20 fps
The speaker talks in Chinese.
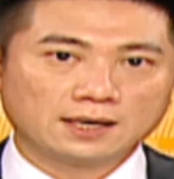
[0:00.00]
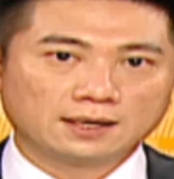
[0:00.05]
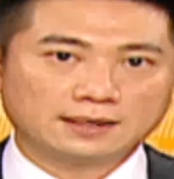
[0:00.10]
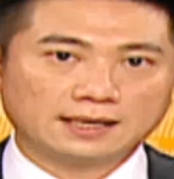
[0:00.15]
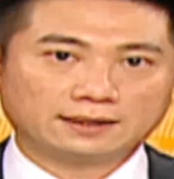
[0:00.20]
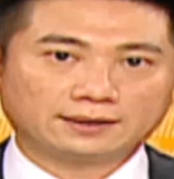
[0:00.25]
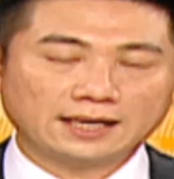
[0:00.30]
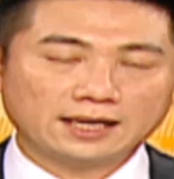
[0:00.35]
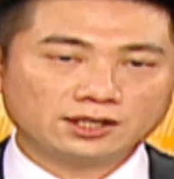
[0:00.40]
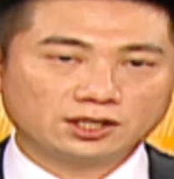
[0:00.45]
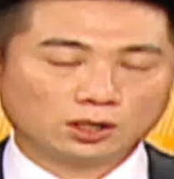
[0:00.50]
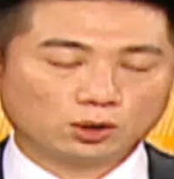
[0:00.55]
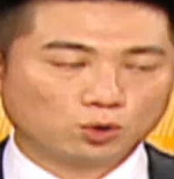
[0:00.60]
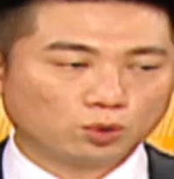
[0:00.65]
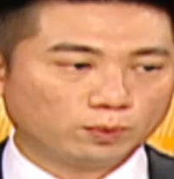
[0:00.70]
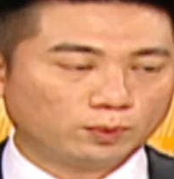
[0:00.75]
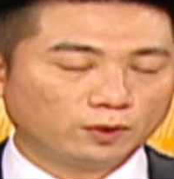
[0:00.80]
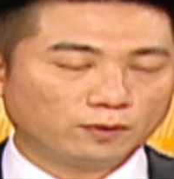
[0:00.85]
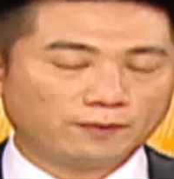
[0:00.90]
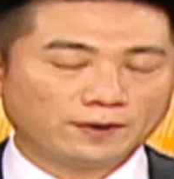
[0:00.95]
那电子股
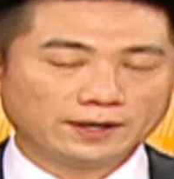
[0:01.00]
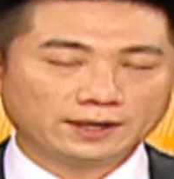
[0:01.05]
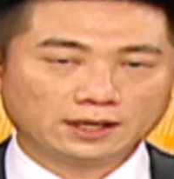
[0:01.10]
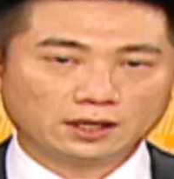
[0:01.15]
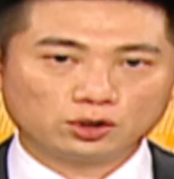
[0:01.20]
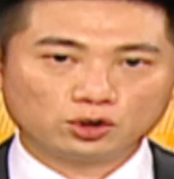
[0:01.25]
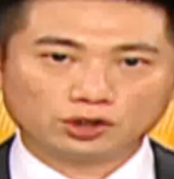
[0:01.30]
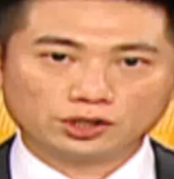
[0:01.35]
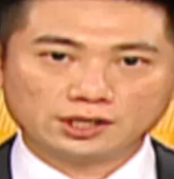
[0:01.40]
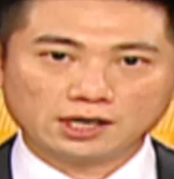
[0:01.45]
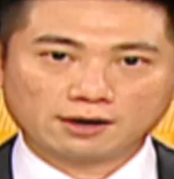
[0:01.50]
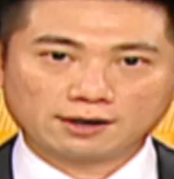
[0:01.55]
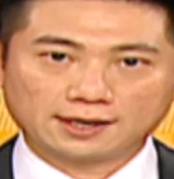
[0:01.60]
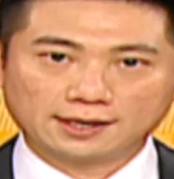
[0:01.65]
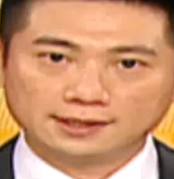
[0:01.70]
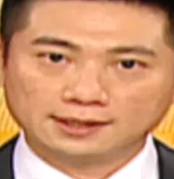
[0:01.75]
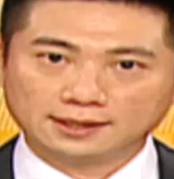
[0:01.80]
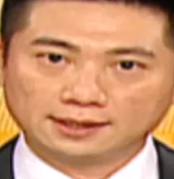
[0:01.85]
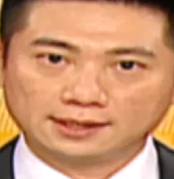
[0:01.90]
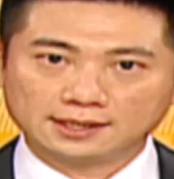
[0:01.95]
部分呢，就是要
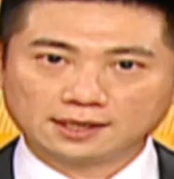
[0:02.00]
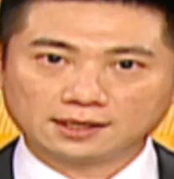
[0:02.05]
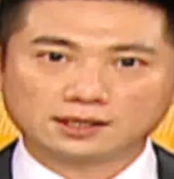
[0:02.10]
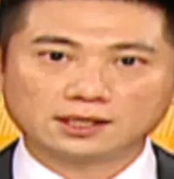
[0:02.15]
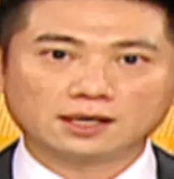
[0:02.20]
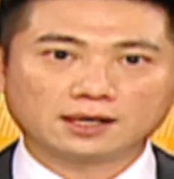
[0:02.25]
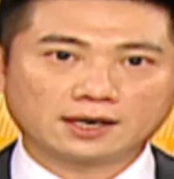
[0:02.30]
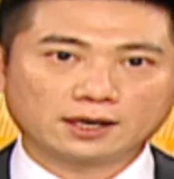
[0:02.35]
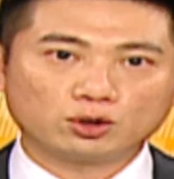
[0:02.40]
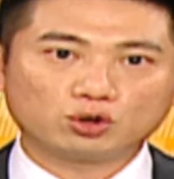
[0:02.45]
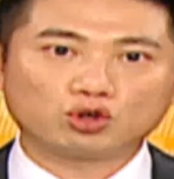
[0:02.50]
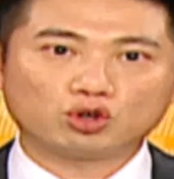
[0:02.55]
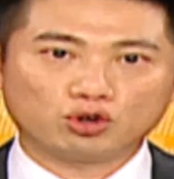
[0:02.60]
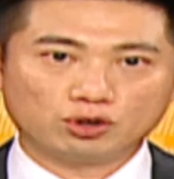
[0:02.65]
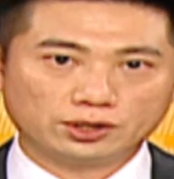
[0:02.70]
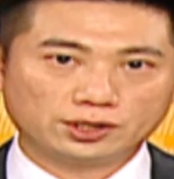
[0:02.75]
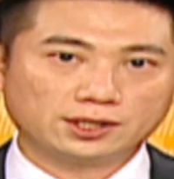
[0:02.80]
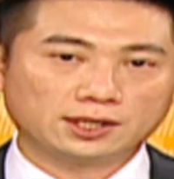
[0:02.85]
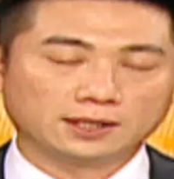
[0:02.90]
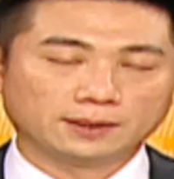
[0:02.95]
跟着政策跟
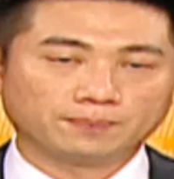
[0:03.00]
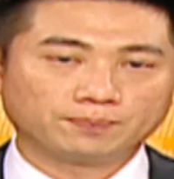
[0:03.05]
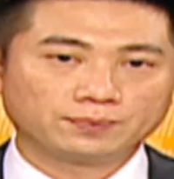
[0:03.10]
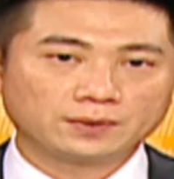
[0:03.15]
趋势。